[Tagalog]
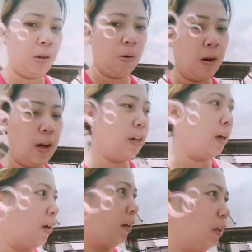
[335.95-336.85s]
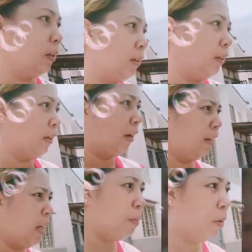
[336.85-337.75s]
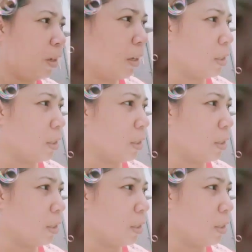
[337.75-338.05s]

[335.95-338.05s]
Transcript: Gawa ng, ang dami ko na